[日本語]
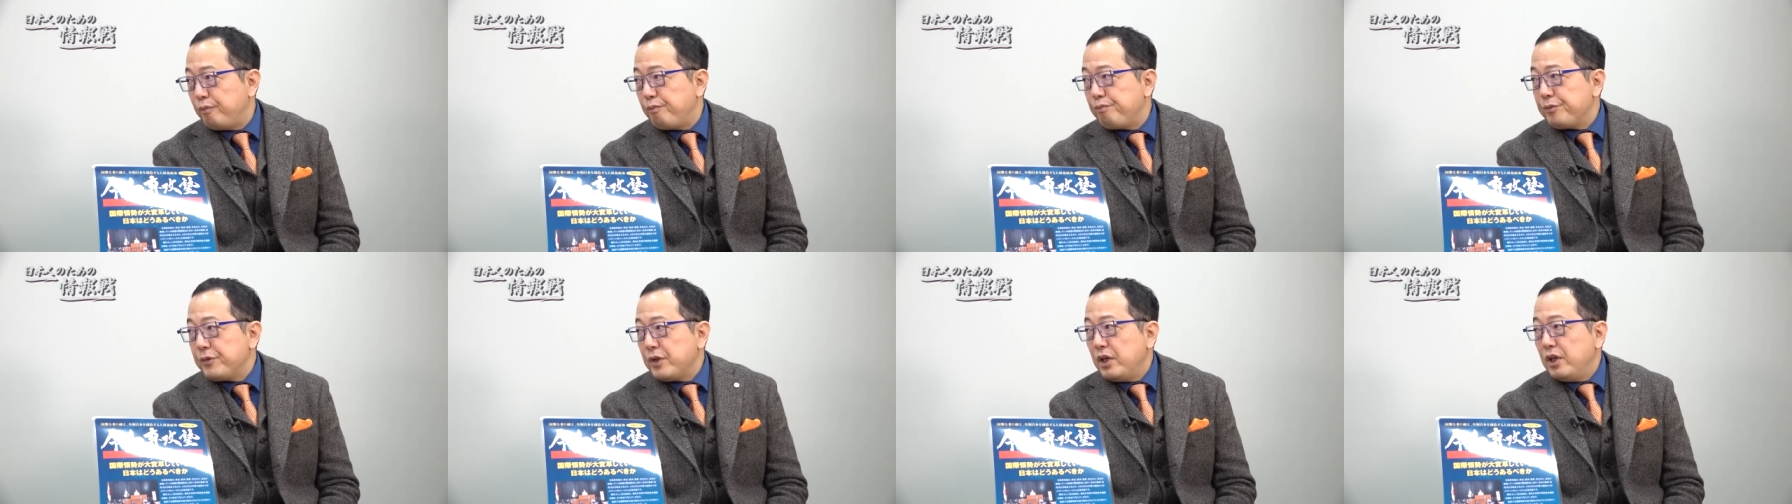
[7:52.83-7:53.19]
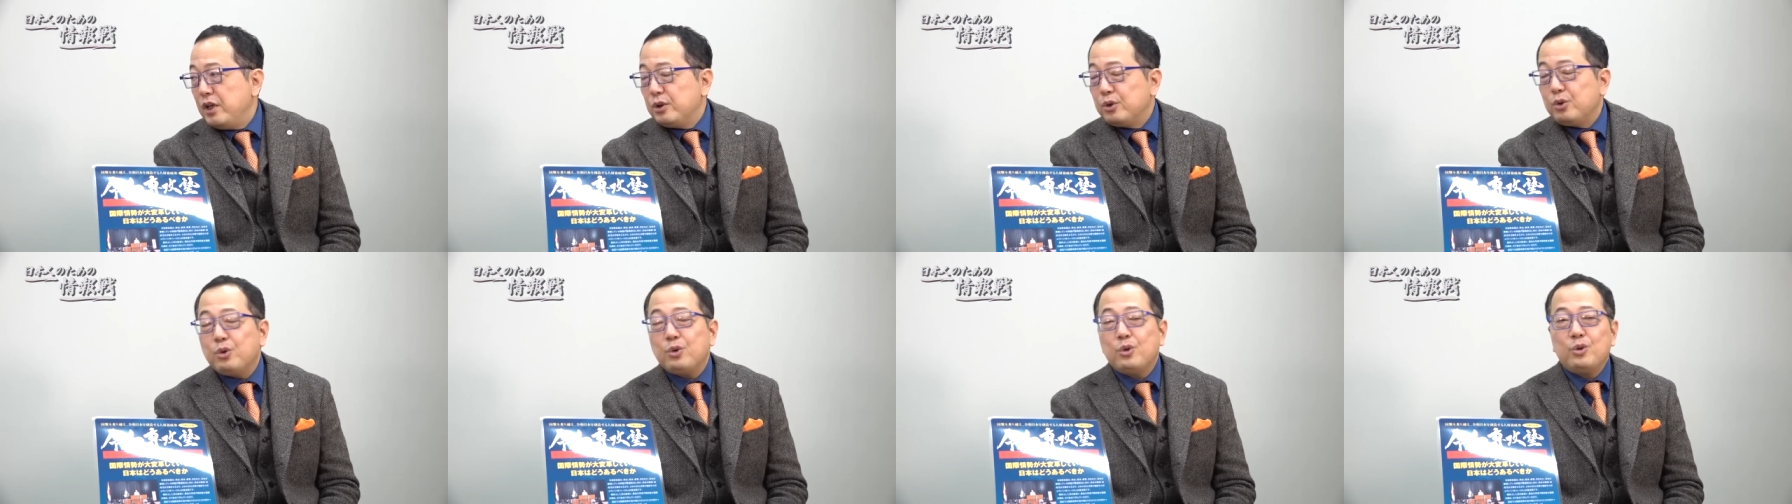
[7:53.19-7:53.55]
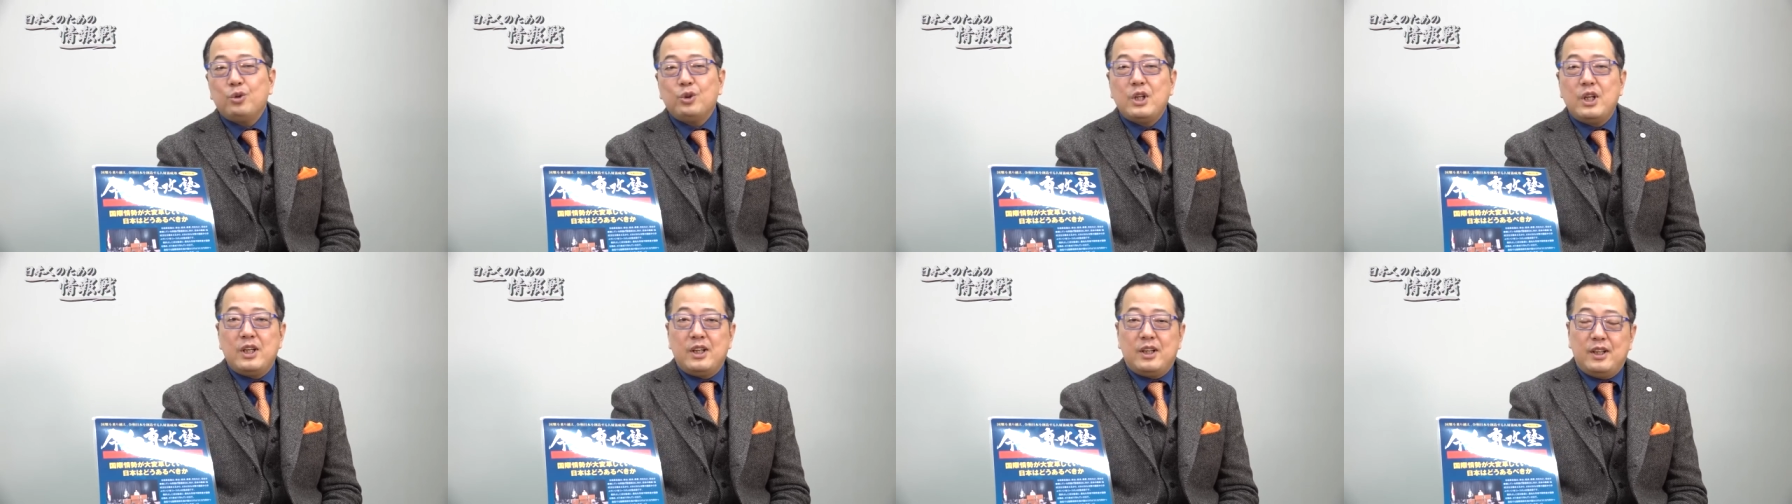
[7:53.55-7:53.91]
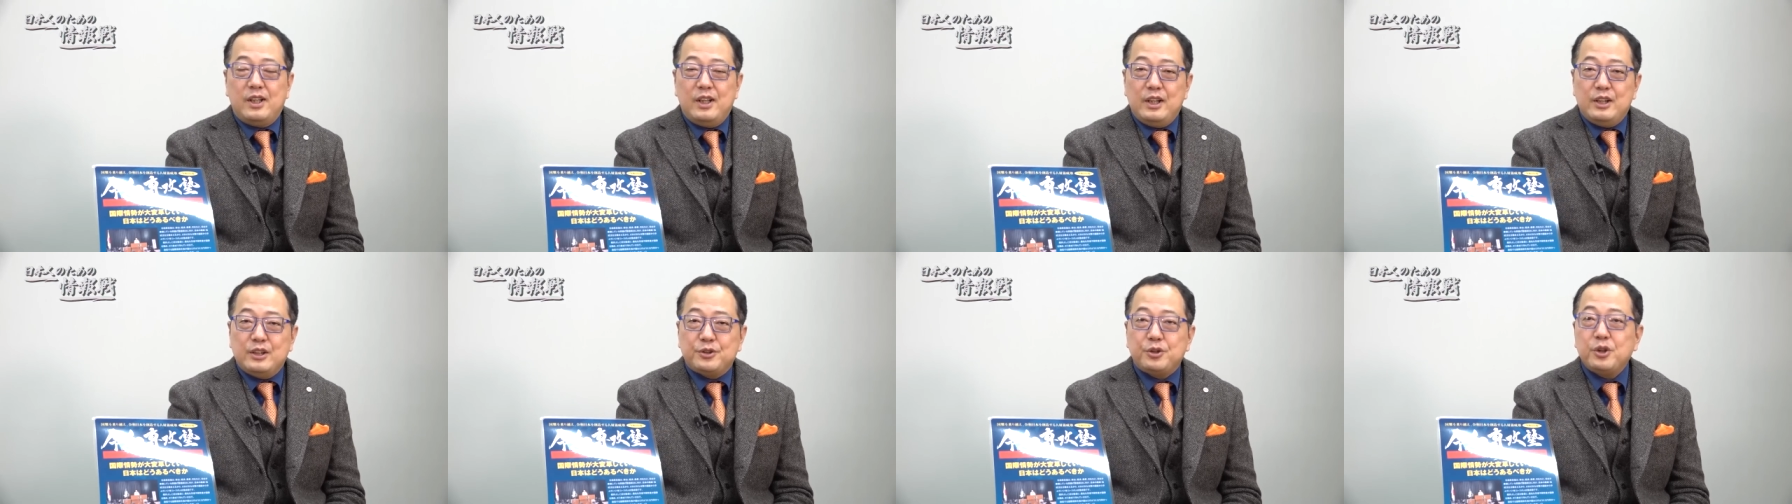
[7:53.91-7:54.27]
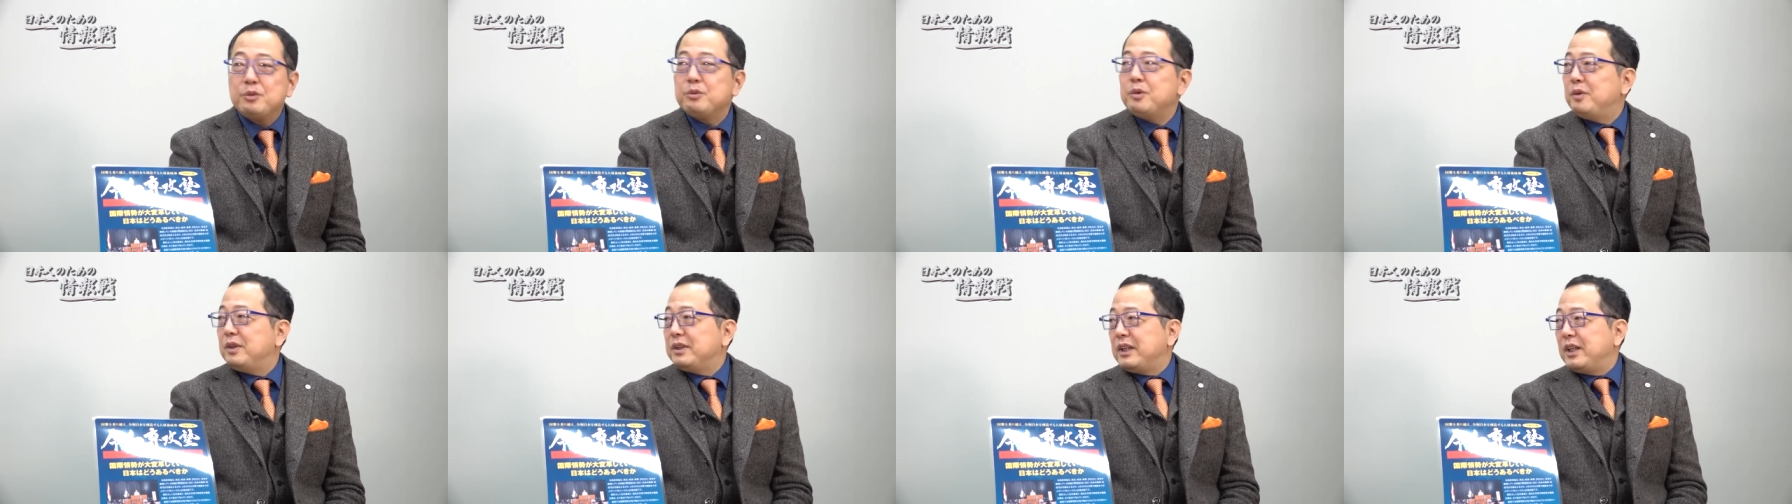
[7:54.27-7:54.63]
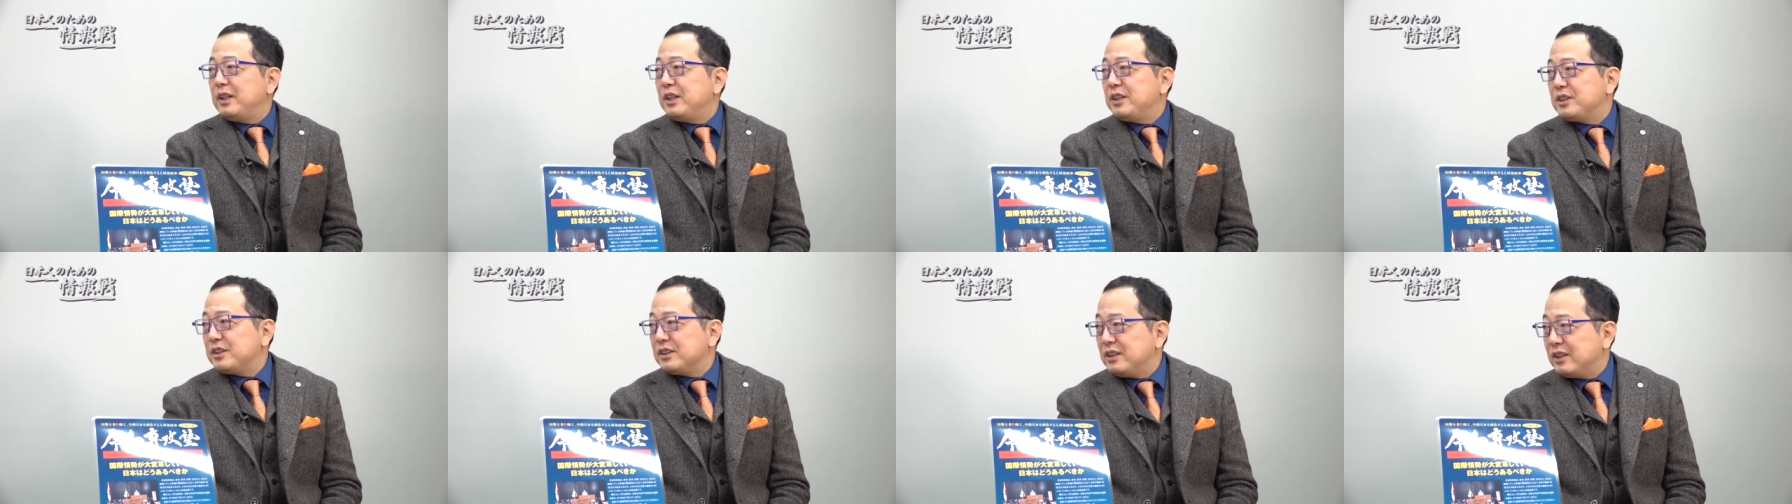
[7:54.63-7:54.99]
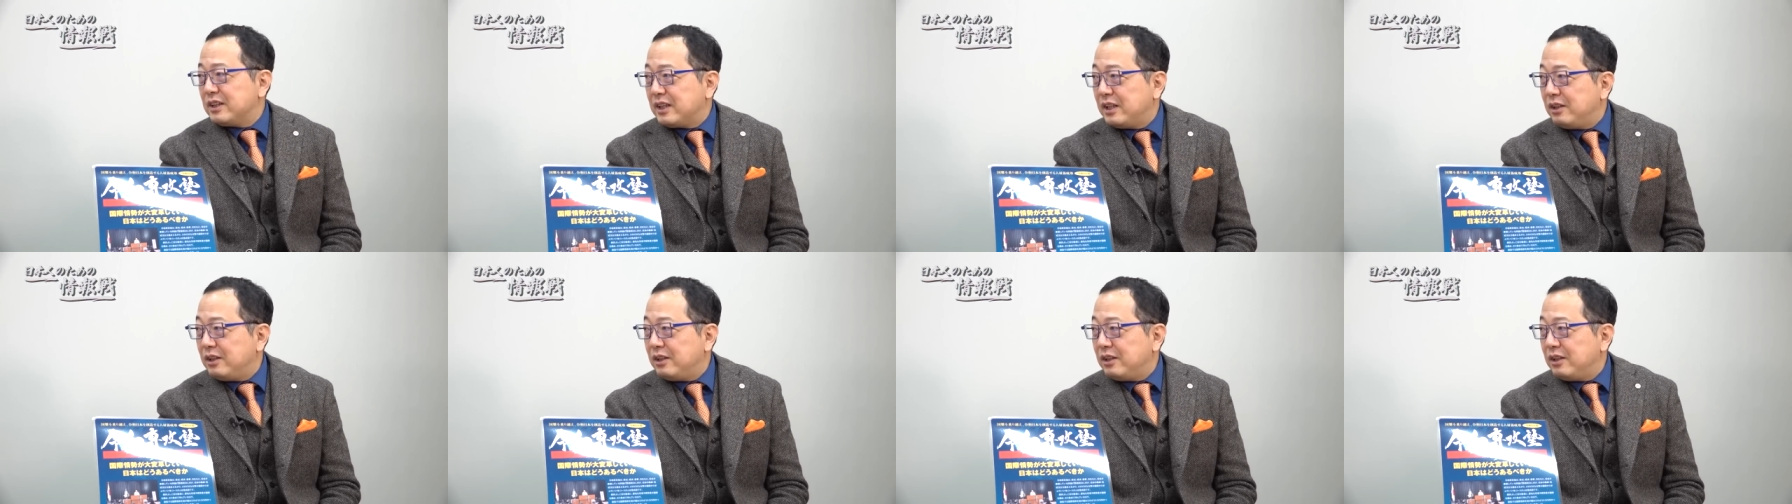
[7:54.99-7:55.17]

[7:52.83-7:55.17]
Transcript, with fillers: はい、ところが、それもまた話が